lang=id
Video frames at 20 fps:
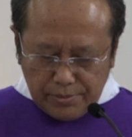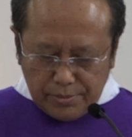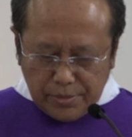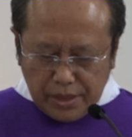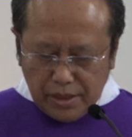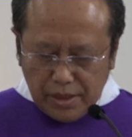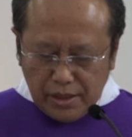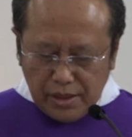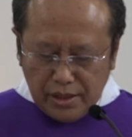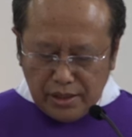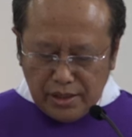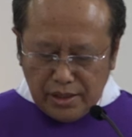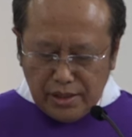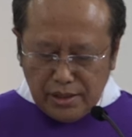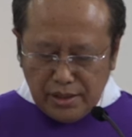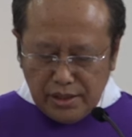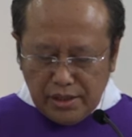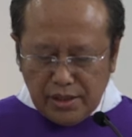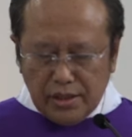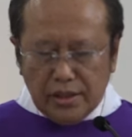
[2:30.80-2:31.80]
Maka hari
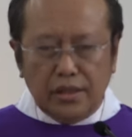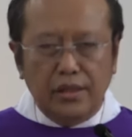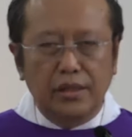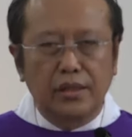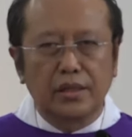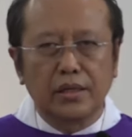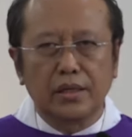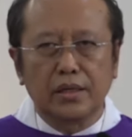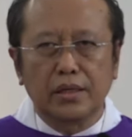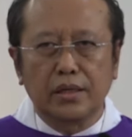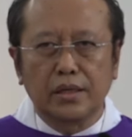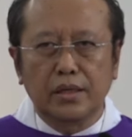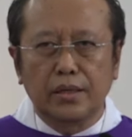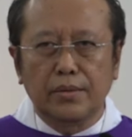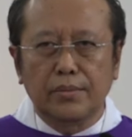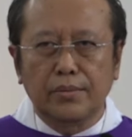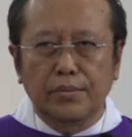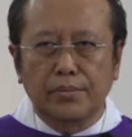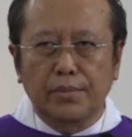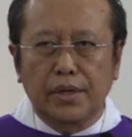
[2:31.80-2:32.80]
ini
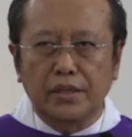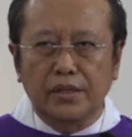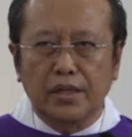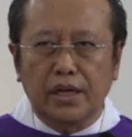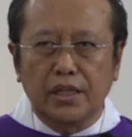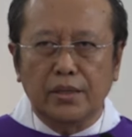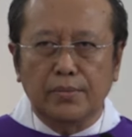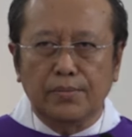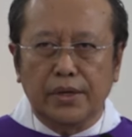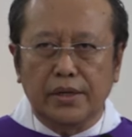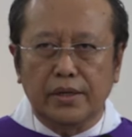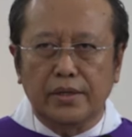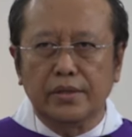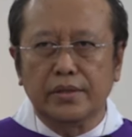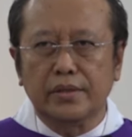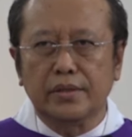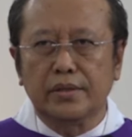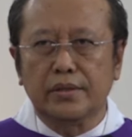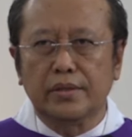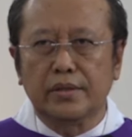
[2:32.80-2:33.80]
masa Advent,
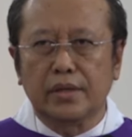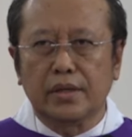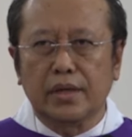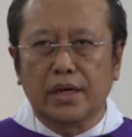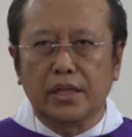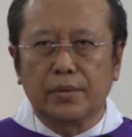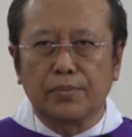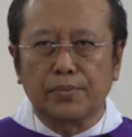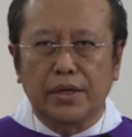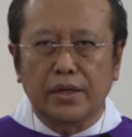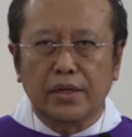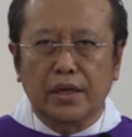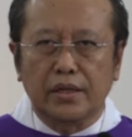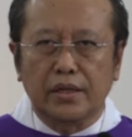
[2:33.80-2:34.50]
Advent